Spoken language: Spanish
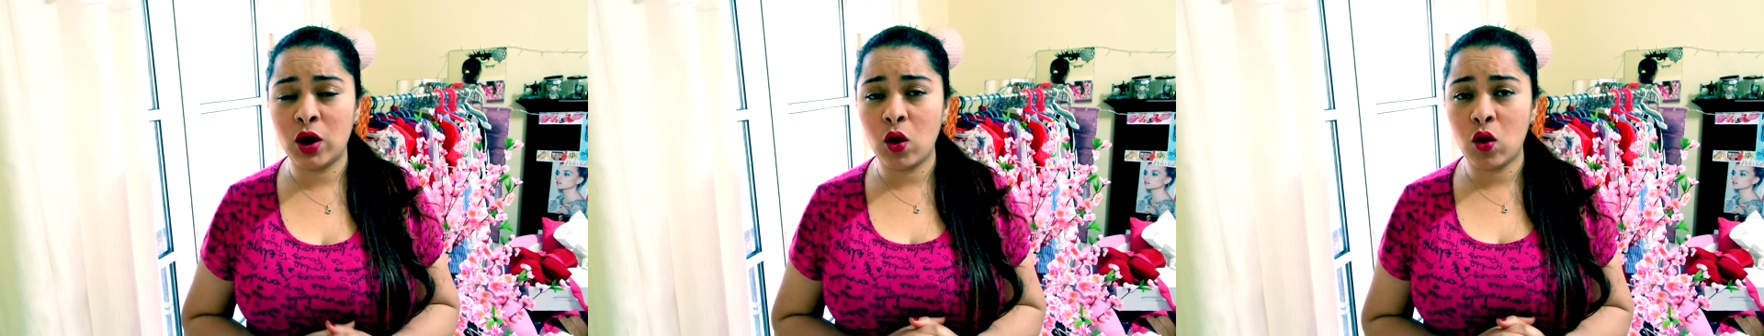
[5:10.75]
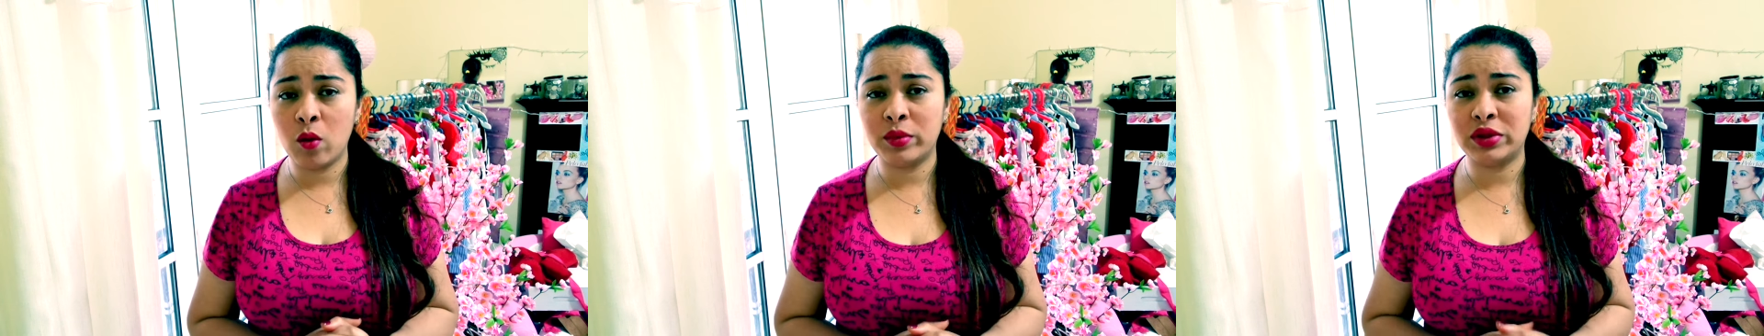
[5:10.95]
en
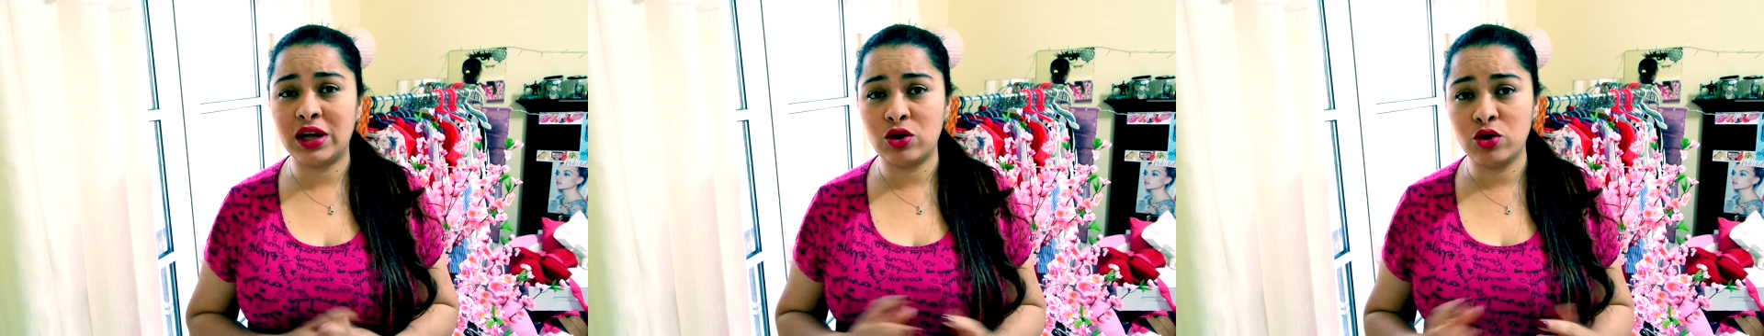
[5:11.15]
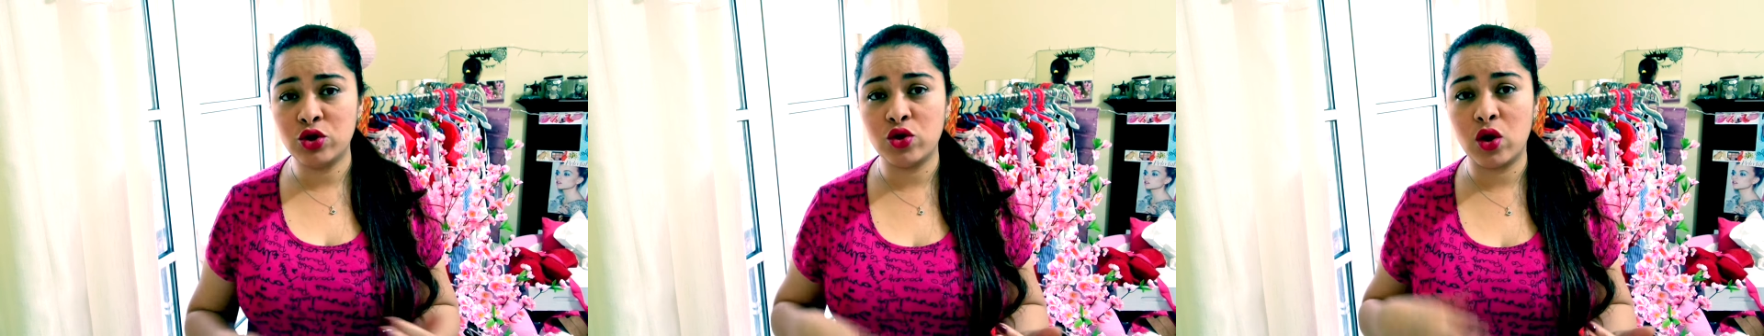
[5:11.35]
los
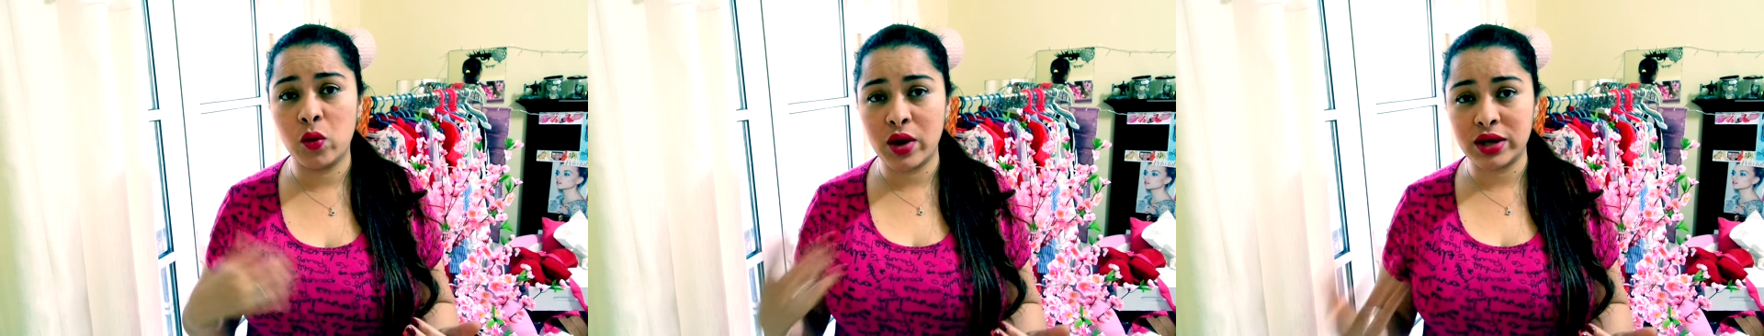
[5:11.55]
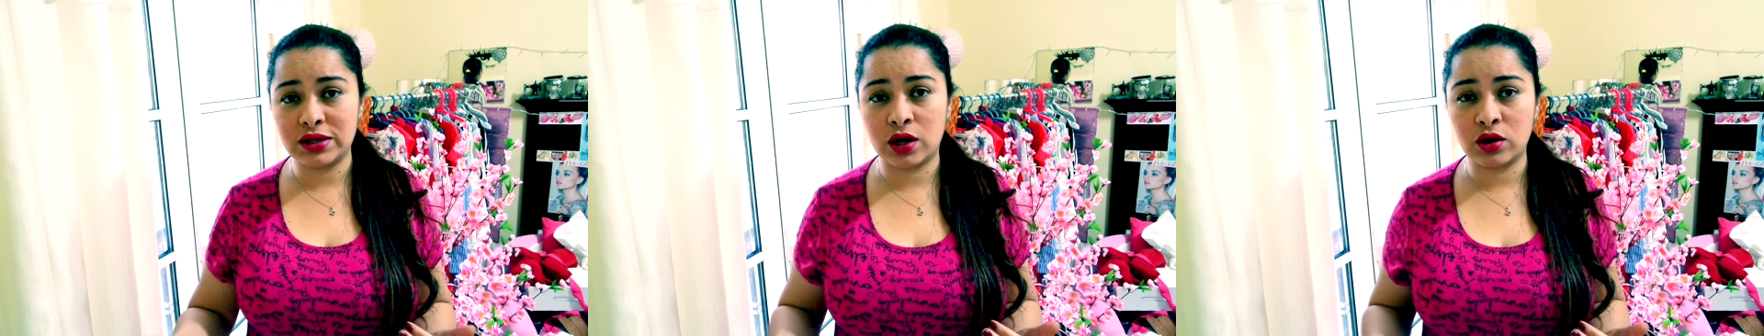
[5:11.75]
comentarios y yo les
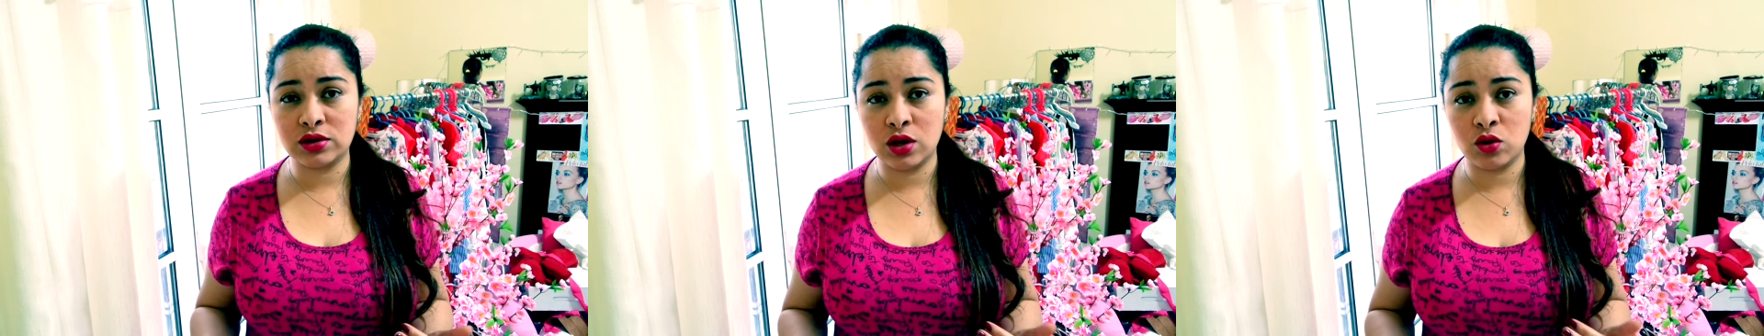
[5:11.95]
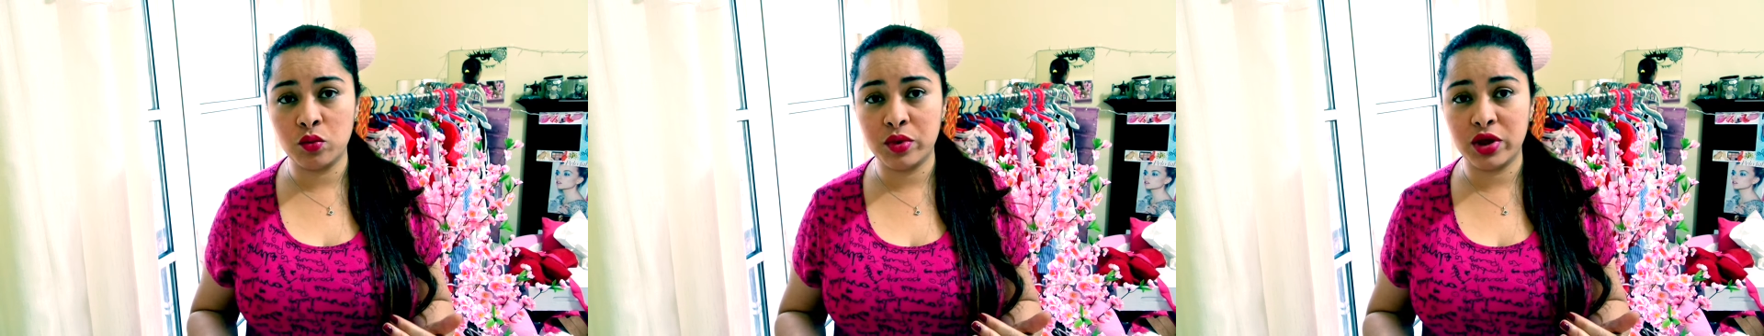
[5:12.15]
voy a estar
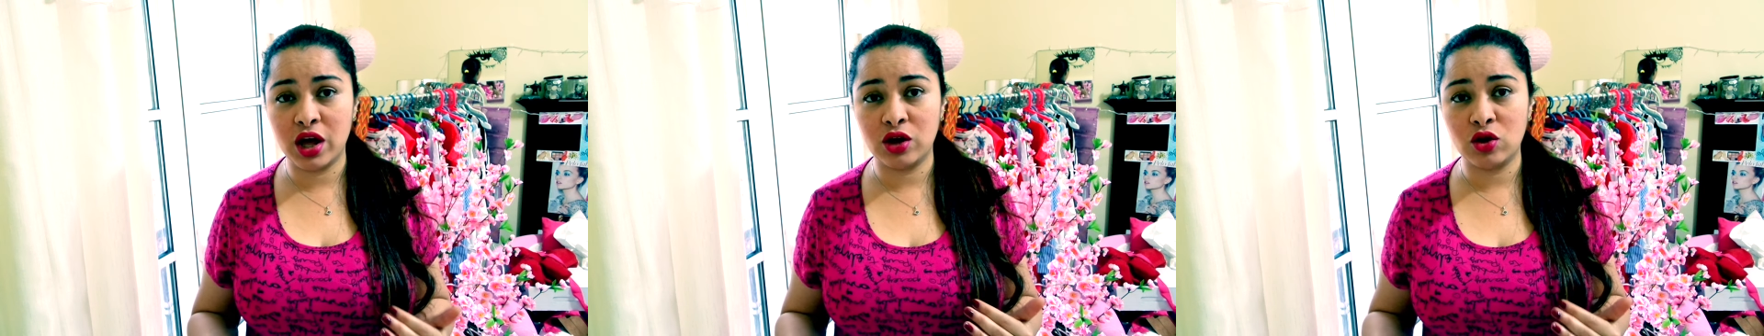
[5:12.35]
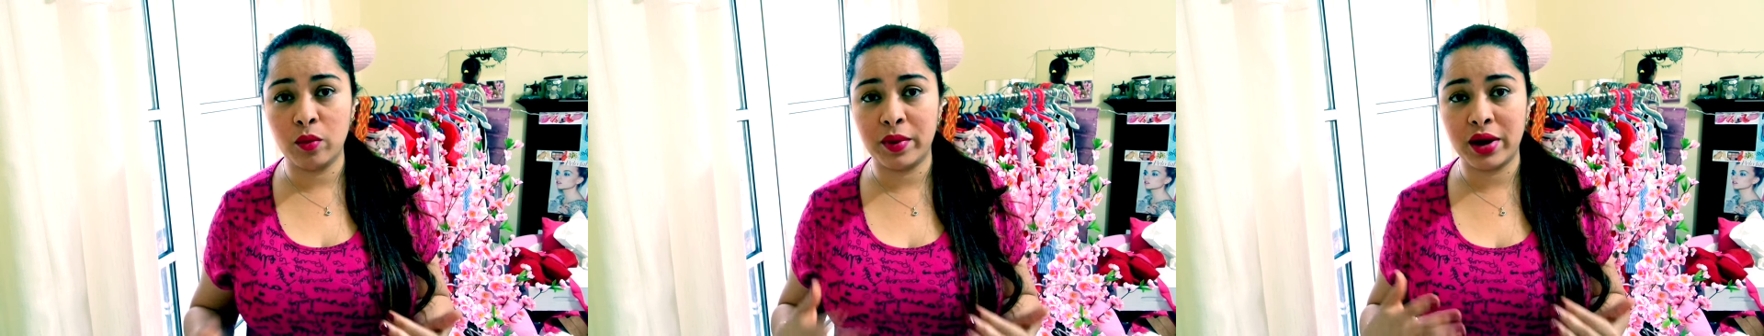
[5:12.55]
haciendo un
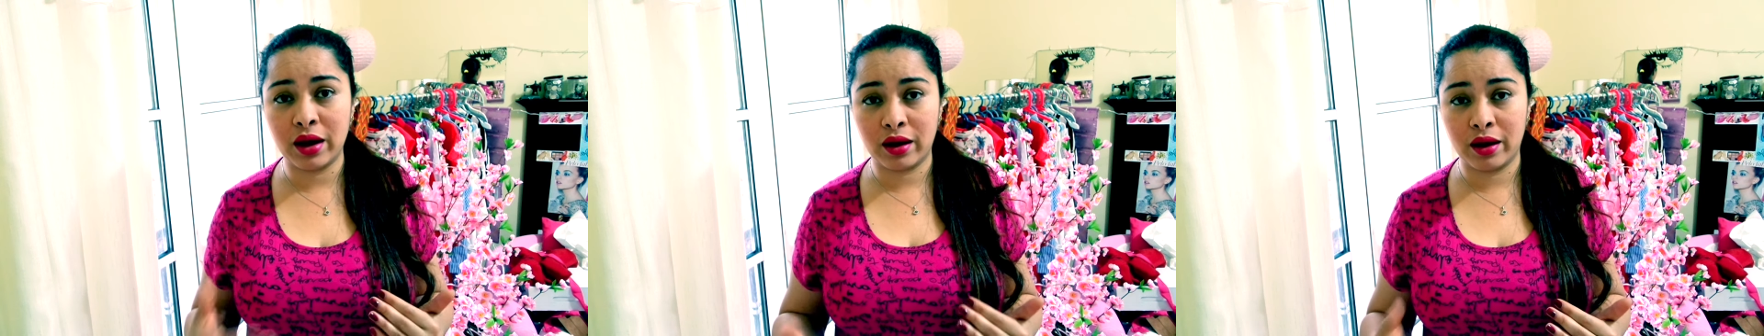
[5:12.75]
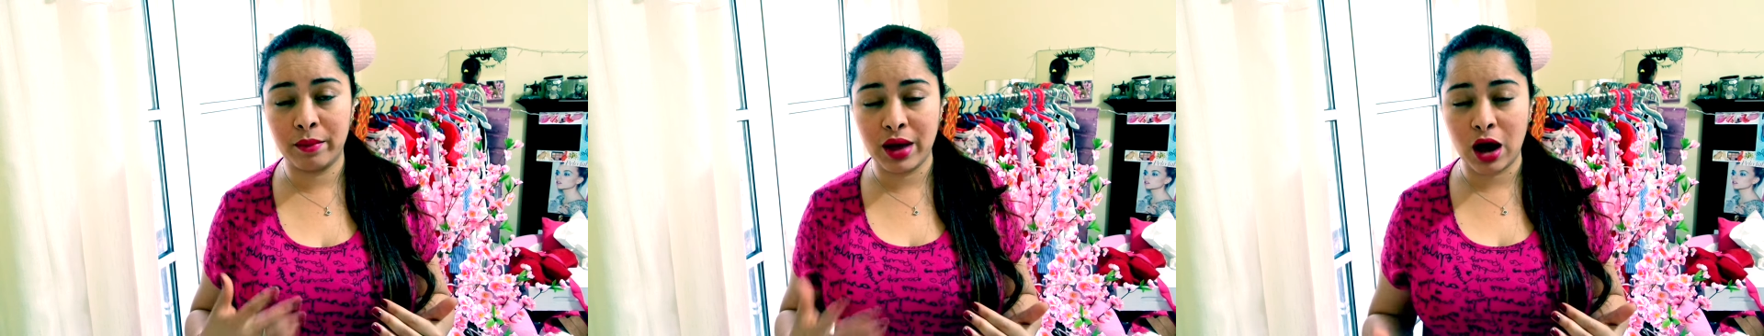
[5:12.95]
videito
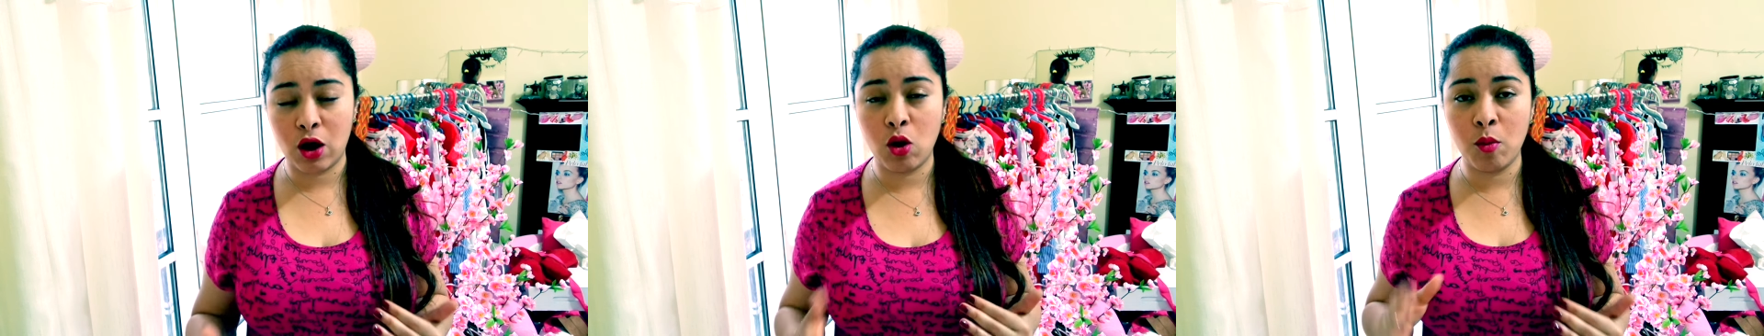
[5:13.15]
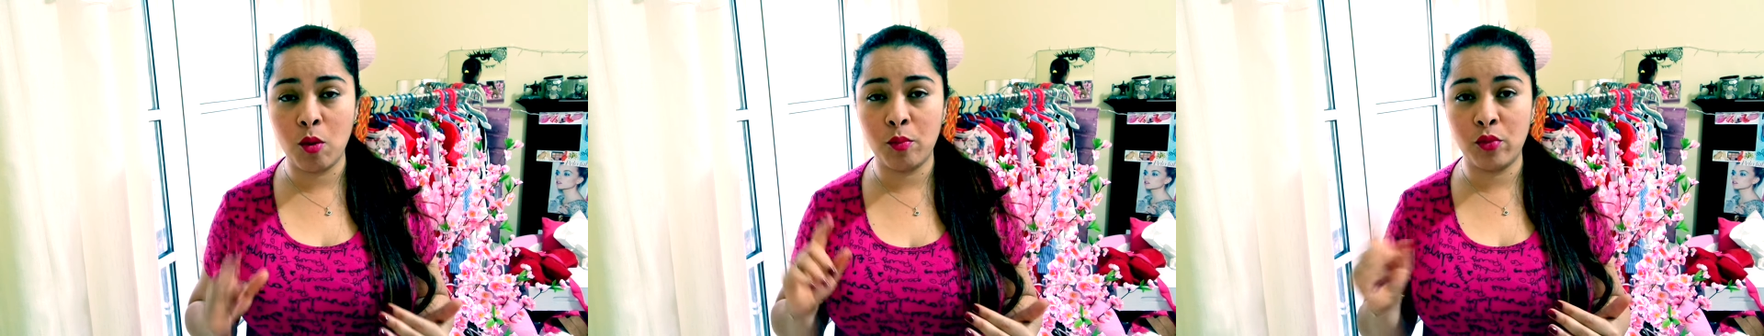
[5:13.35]
para que vean
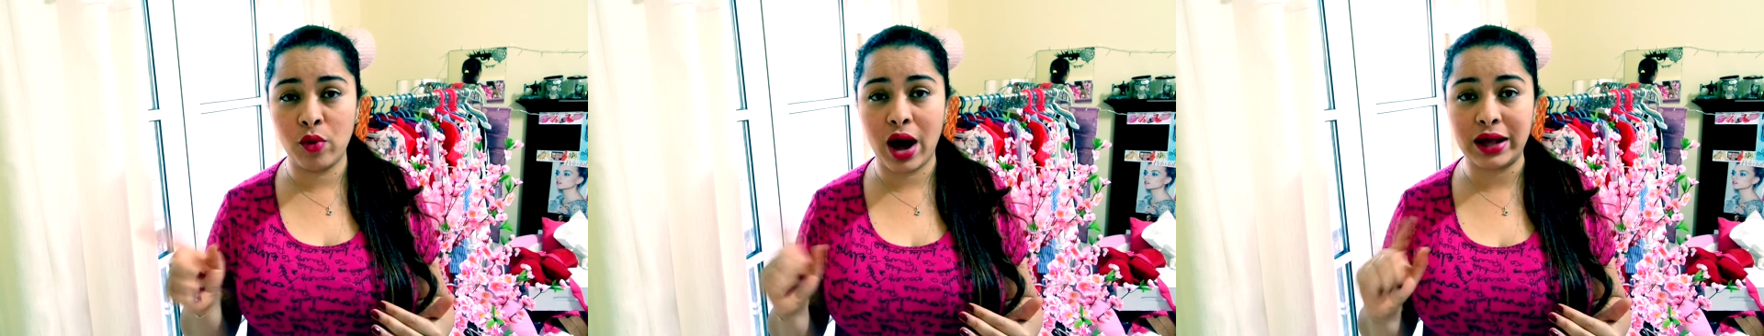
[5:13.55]
cómo